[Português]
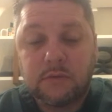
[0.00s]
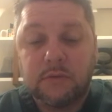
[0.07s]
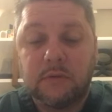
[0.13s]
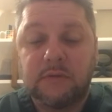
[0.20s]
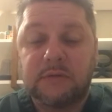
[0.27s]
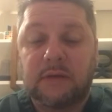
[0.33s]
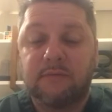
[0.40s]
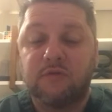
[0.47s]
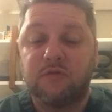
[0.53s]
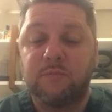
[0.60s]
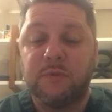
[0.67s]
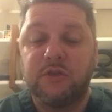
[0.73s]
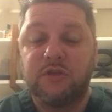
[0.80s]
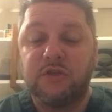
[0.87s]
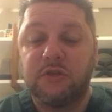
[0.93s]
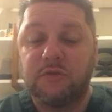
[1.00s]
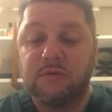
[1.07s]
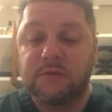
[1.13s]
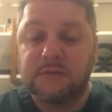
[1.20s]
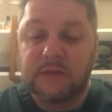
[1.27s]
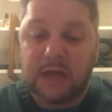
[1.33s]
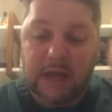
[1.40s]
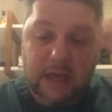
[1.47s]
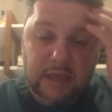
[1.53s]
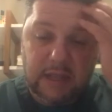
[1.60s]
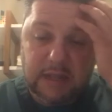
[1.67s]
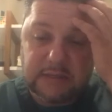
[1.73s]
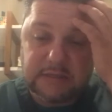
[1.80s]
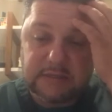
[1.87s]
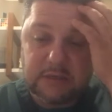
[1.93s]
não estavam submetidos à
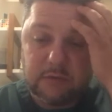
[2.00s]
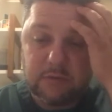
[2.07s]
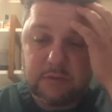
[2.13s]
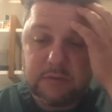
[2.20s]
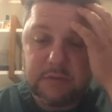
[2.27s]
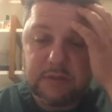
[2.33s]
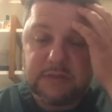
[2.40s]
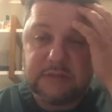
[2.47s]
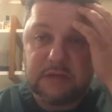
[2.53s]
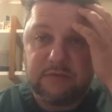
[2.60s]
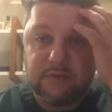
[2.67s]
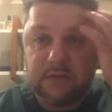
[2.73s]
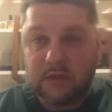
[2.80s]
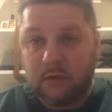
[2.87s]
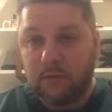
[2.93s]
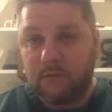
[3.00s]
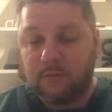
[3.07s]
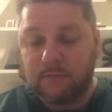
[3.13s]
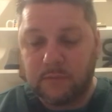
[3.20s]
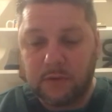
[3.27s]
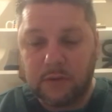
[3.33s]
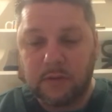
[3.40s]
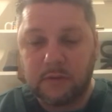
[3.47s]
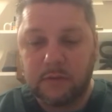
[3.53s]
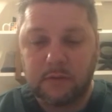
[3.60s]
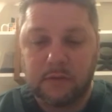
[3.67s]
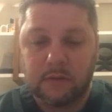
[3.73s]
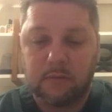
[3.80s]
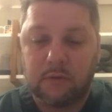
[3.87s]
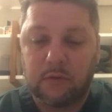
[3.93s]
relação de servidão. Né?
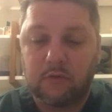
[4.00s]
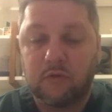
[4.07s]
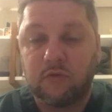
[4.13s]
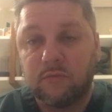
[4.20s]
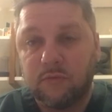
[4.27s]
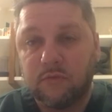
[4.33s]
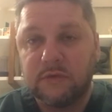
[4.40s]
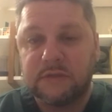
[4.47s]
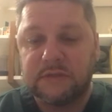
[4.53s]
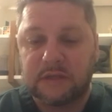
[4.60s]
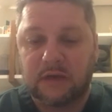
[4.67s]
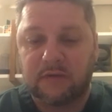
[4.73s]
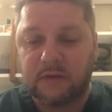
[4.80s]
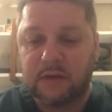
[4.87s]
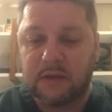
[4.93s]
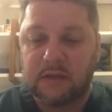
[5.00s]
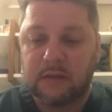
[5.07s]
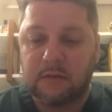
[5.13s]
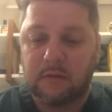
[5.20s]
Então nem todo mundo estava